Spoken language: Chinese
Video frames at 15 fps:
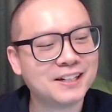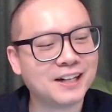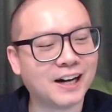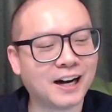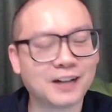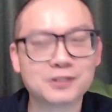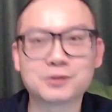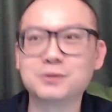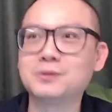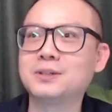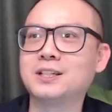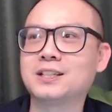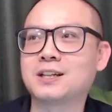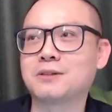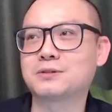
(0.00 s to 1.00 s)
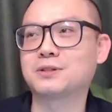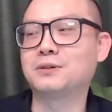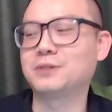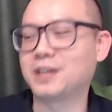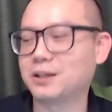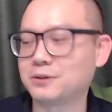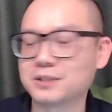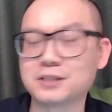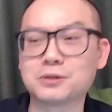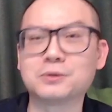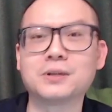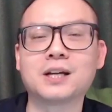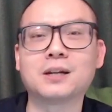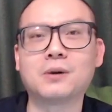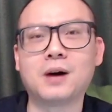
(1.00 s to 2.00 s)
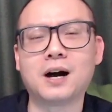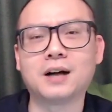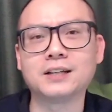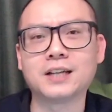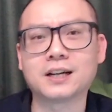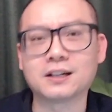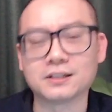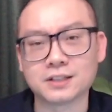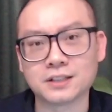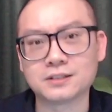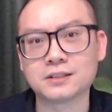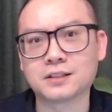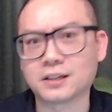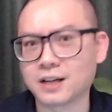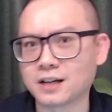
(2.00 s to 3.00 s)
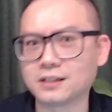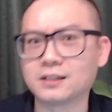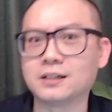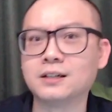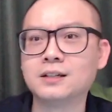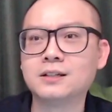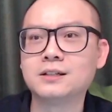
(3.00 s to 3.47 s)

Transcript: 啊，所以你到时候电动车充电的话，也肯定是 Tenaga，